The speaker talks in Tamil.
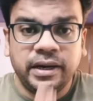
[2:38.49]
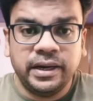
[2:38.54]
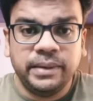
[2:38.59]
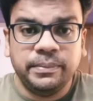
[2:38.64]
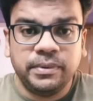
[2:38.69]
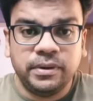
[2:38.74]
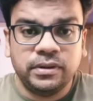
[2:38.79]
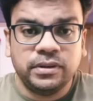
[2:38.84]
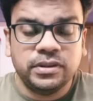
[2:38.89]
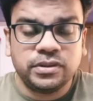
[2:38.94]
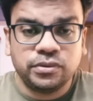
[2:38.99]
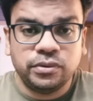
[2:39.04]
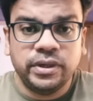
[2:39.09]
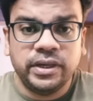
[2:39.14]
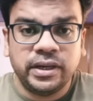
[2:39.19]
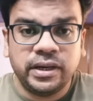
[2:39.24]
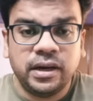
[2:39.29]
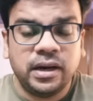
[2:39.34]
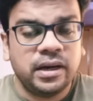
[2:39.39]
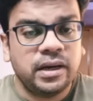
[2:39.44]
கண்டிப்பாக வந்து
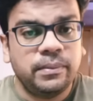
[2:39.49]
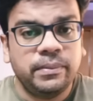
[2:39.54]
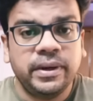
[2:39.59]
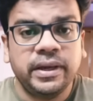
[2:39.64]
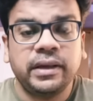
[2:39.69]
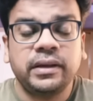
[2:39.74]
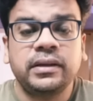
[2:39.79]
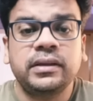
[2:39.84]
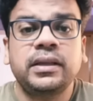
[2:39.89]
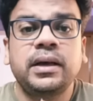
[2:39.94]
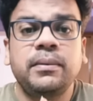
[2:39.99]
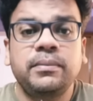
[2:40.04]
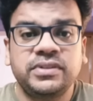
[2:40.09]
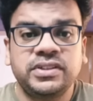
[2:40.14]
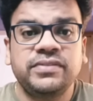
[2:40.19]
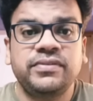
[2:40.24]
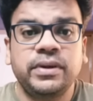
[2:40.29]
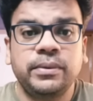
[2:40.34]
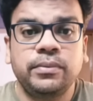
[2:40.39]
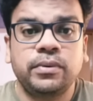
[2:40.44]
சொல்லியிருக்காங்க அப்படிங்கிறது தான்
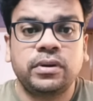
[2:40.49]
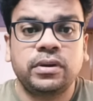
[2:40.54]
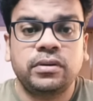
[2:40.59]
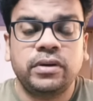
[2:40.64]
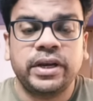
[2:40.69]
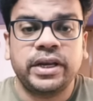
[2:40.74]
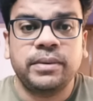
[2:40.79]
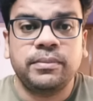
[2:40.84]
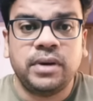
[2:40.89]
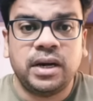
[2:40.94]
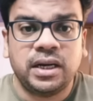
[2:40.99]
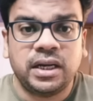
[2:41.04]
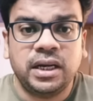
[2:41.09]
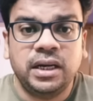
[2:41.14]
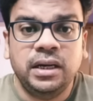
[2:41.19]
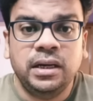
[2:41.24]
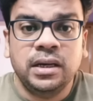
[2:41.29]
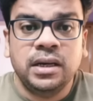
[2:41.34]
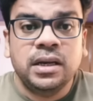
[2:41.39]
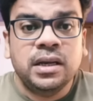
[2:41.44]
ஜெஃப்ரி பொறுத்த வரைக்கும் ஆனால்